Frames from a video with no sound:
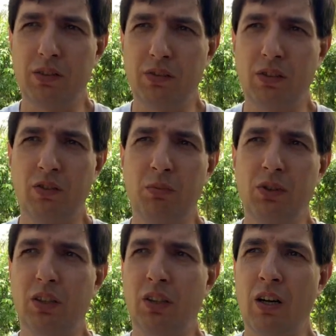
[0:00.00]
световыми
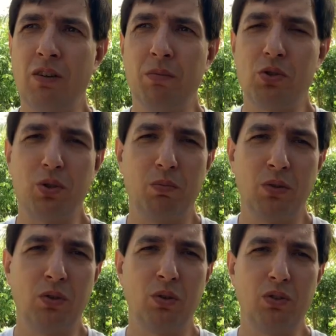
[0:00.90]
сигналами, чтобы
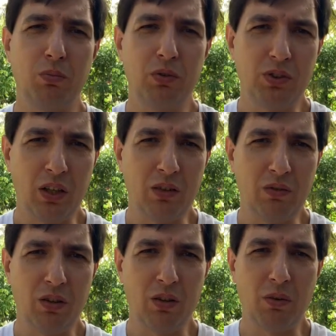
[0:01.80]
никто тебе в зад не
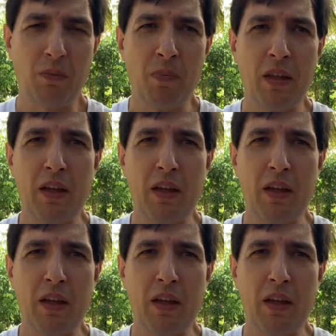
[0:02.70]
въехал.